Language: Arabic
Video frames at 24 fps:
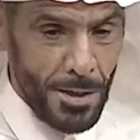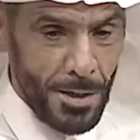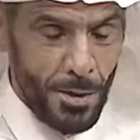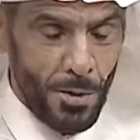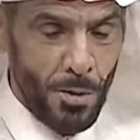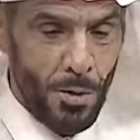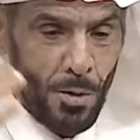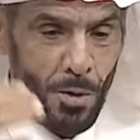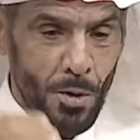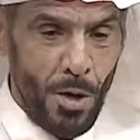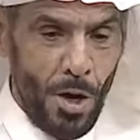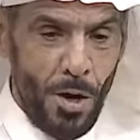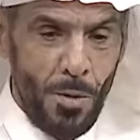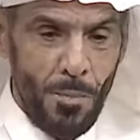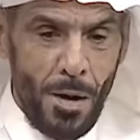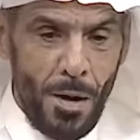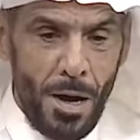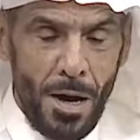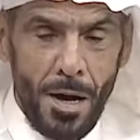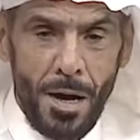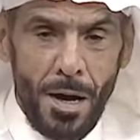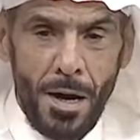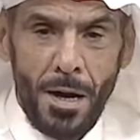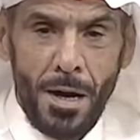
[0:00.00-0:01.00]
يقول يوم
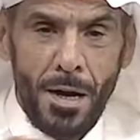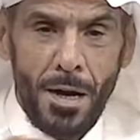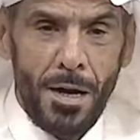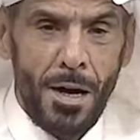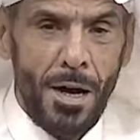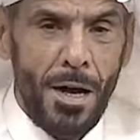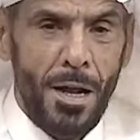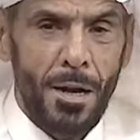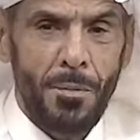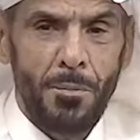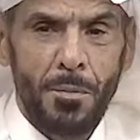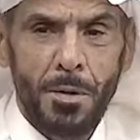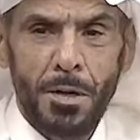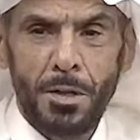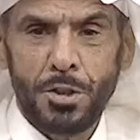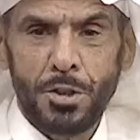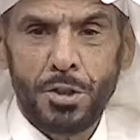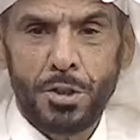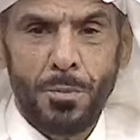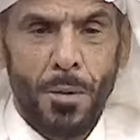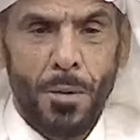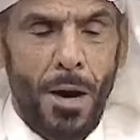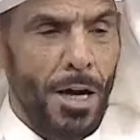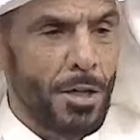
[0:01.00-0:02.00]
البلج
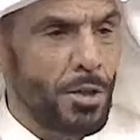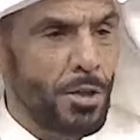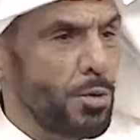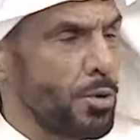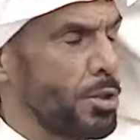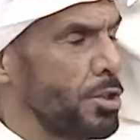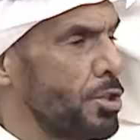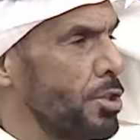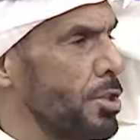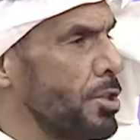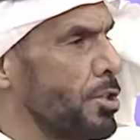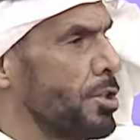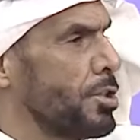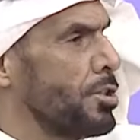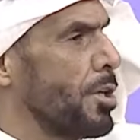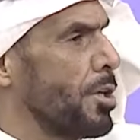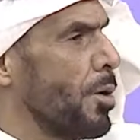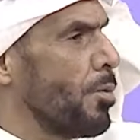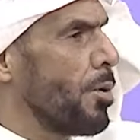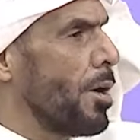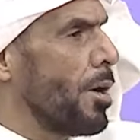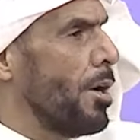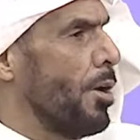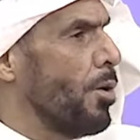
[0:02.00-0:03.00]
اجتمعت وهي تجي
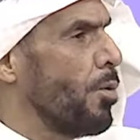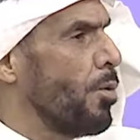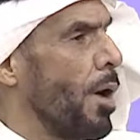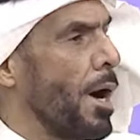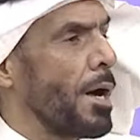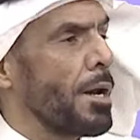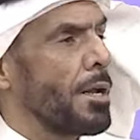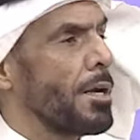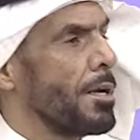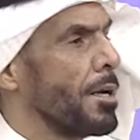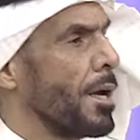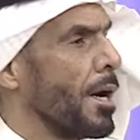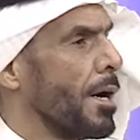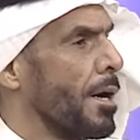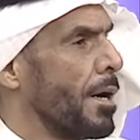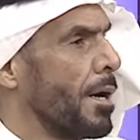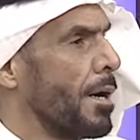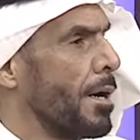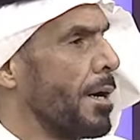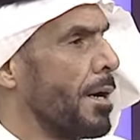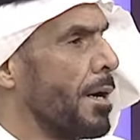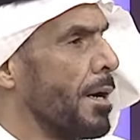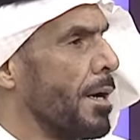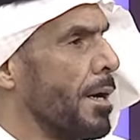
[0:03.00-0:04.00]
تدور الحوار
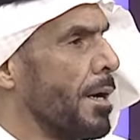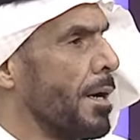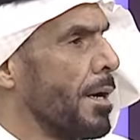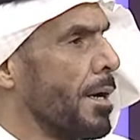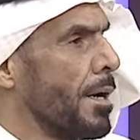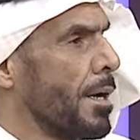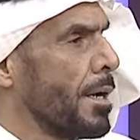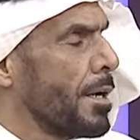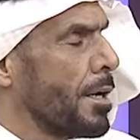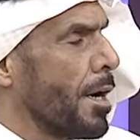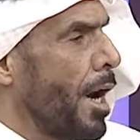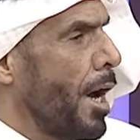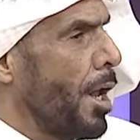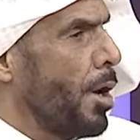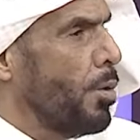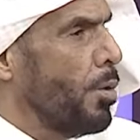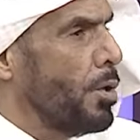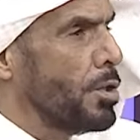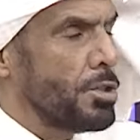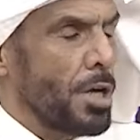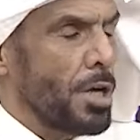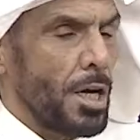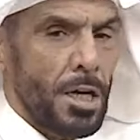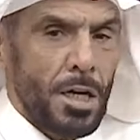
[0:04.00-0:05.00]
الله اكبر قال
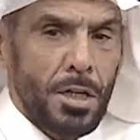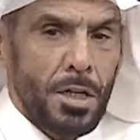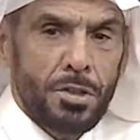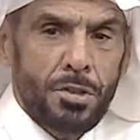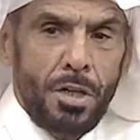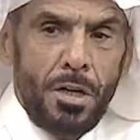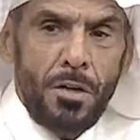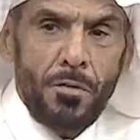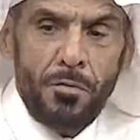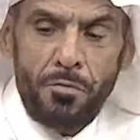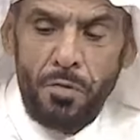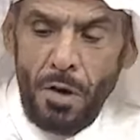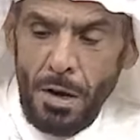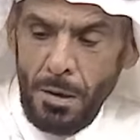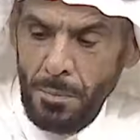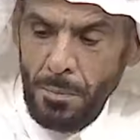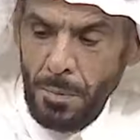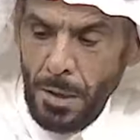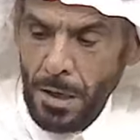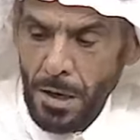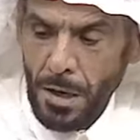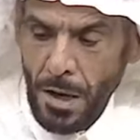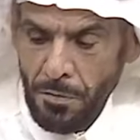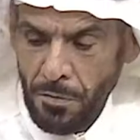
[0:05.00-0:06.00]
هو تقعد تلف
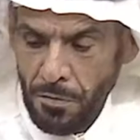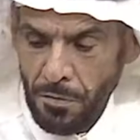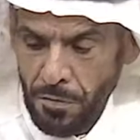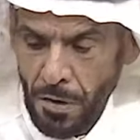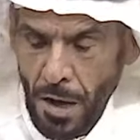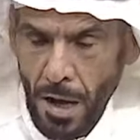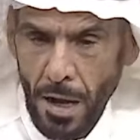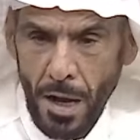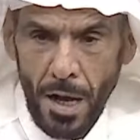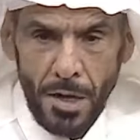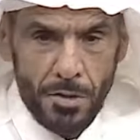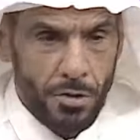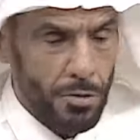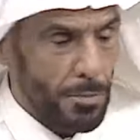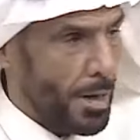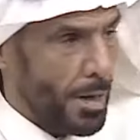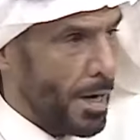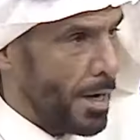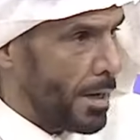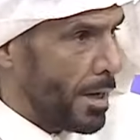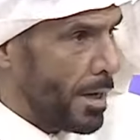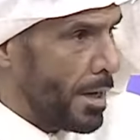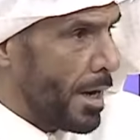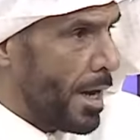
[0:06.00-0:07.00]
البل لف آه،
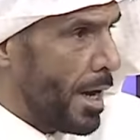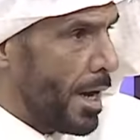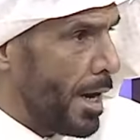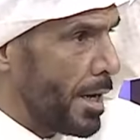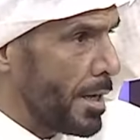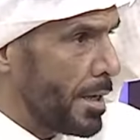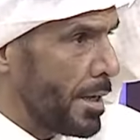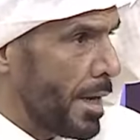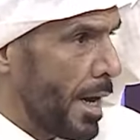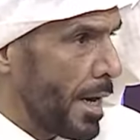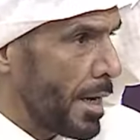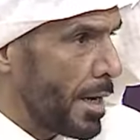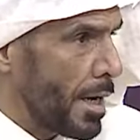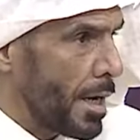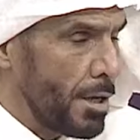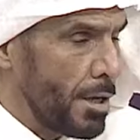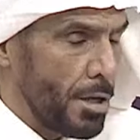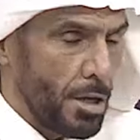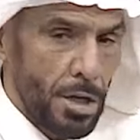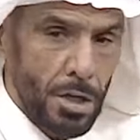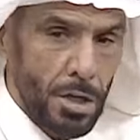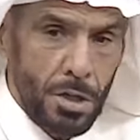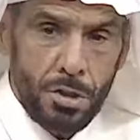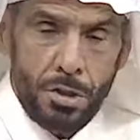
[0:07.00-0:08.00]
سبحان الله هالناقه
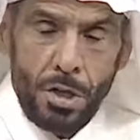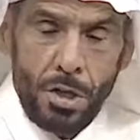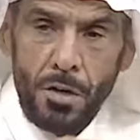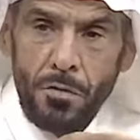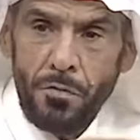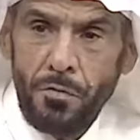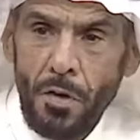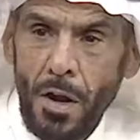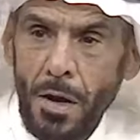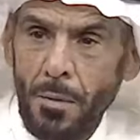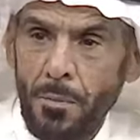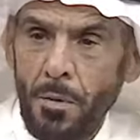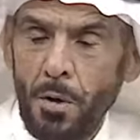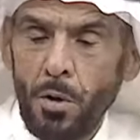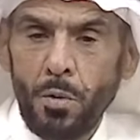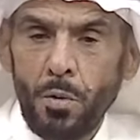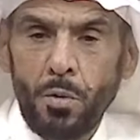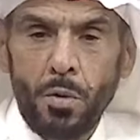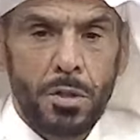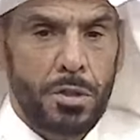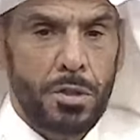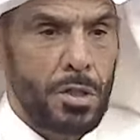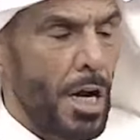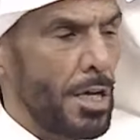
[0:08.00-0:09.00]
تلف البل
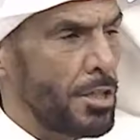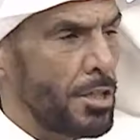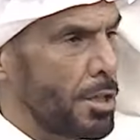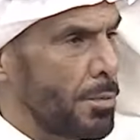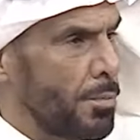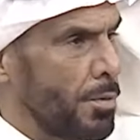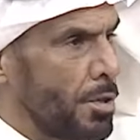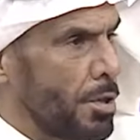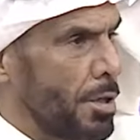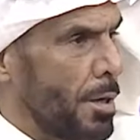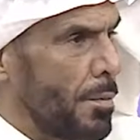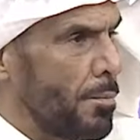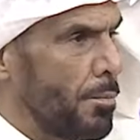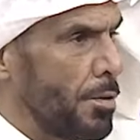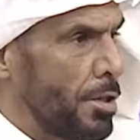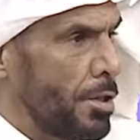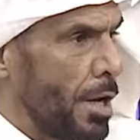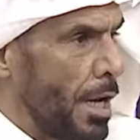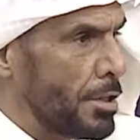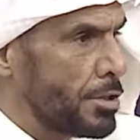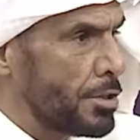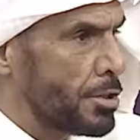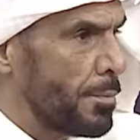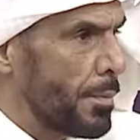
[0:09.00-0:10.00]
يقول تهدر مثل
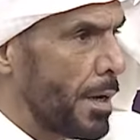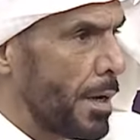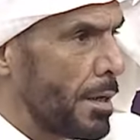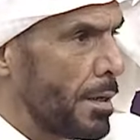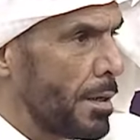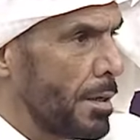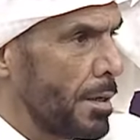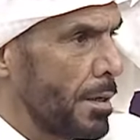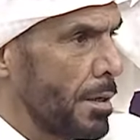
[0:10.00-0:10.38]
مثل الجمل